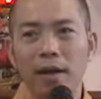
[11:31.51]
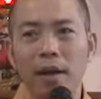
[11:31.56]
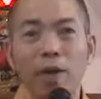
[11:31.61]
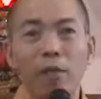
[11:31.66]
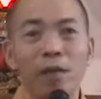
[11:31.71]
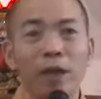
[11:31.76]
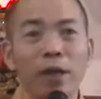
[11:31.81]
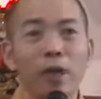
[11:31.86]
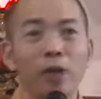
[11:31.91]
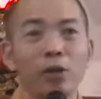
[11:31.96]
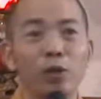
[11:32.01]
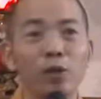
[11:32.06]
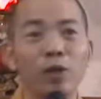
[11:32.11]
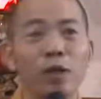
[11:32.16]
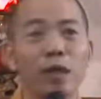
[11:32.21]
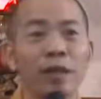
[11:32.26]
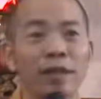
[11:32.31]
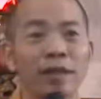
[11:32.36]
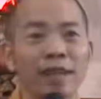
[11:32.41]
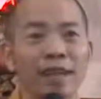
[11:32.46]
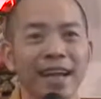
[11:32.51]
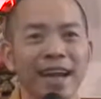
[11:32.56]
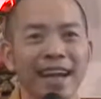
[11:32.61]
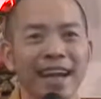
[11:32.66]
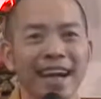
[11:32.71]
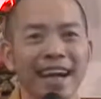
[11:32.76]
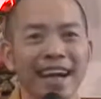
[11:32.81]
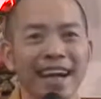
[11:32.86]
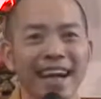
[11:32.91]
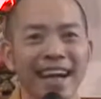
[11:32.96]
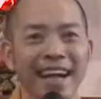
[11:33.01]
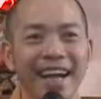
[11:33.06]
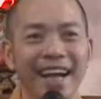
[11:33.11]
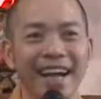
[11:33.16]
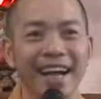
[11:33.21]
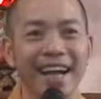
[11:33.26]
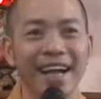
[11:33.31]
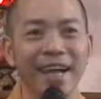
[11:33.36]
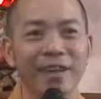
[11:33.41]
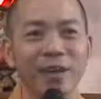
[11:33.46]
Không phải là tôi nịnh nha.
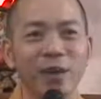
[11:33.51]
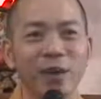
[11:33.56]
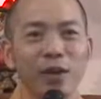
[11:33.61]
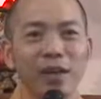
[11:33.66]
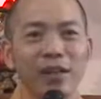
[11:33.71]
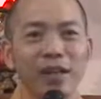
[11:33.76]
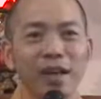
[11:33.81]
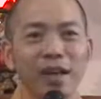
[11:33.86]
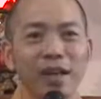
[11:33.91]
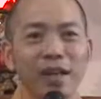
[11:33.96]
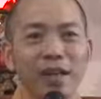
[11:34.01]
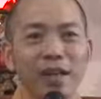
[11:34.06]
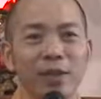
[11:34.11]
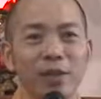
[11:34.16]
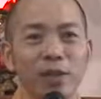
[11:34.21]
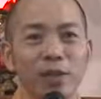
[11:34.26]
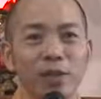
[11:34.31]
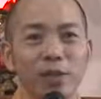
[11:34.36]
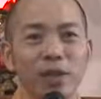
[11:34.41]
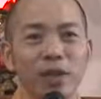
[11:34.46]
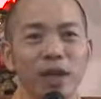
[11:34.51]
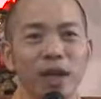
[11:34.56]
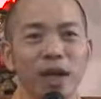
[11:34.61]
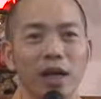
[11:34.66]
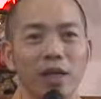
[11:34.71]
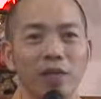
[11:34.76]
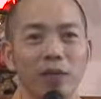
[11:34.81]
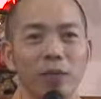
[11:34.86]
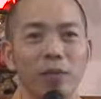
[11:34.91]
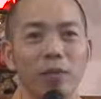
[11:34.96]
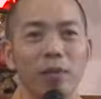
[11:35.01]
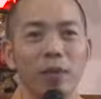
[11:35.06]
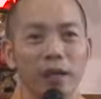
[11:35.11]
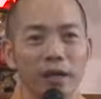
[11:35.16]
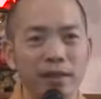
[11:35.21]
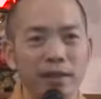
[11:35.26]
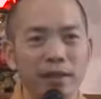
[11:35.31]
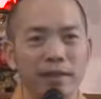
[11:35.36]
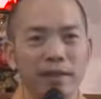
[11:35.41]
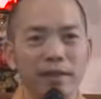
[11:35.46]
à, Tôi trợ lý cụ tôi gần, tôi
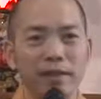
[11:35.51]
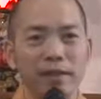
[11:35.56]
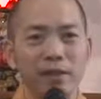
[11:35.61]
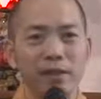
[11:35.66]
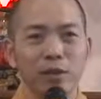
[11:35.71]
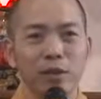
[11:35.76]
biết.